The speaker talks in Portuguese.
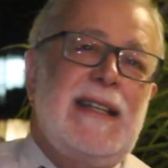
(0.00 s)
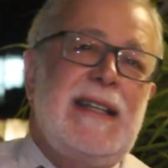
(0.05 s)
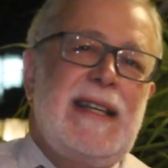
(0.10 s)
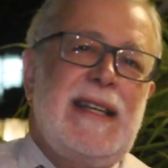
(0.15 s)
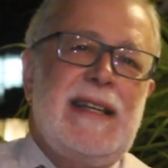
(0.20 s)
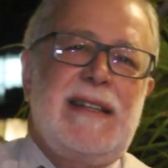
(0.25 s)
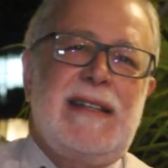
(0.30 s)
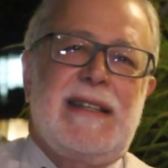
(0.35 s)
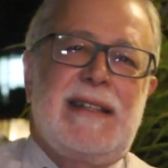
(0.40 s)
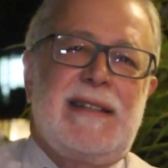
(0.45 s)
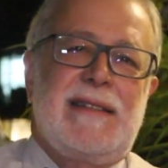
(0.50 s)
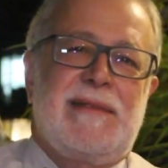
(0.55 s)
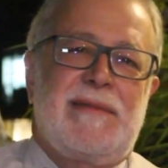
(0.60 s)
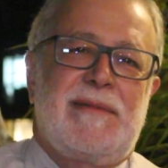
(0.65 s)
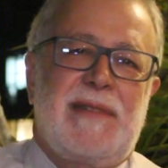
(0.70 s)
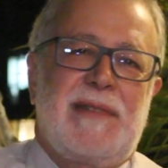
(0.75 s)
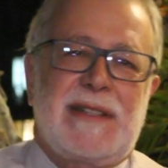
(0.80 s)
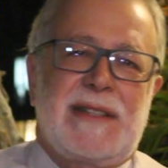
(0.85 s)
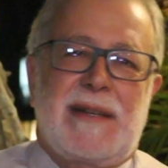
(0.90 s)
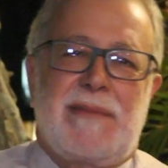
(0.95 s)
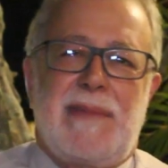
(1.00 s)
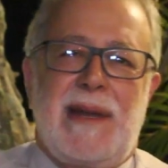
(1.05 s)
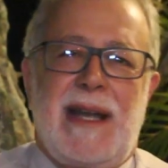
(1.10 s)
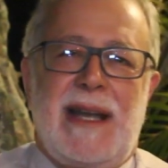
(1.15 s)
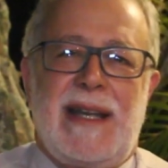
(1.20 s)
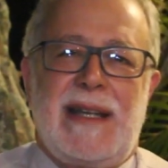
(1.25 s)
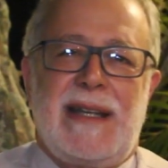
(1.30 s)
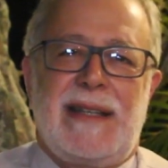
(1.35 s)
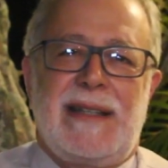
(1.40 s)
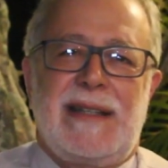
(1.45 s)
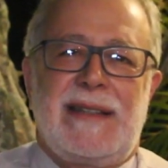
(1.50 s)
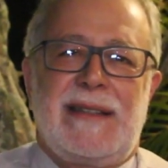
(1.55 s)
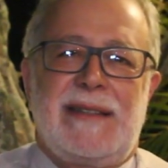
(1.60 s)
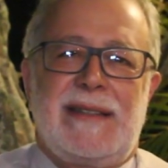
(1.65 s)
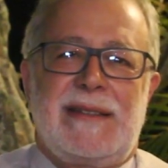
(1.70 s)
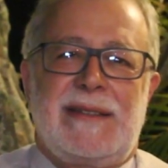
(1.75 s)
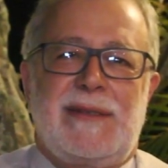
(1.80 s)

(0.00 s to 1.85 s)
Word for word: E veja bem,